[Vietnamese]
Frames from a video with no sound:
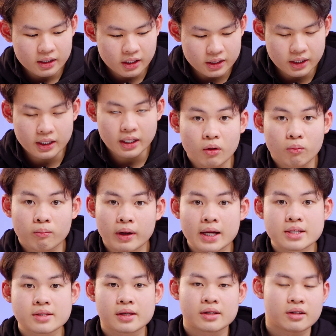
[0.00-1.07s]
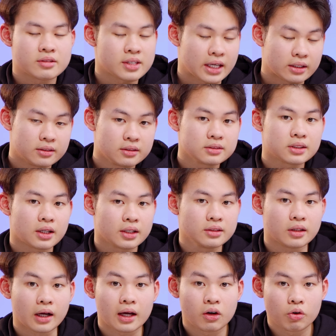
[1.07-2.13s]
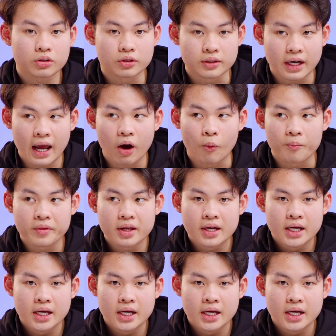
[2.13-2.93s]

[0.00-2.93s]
Thế dòng base này nó sẽ hướng tới những cái đối tượng nào?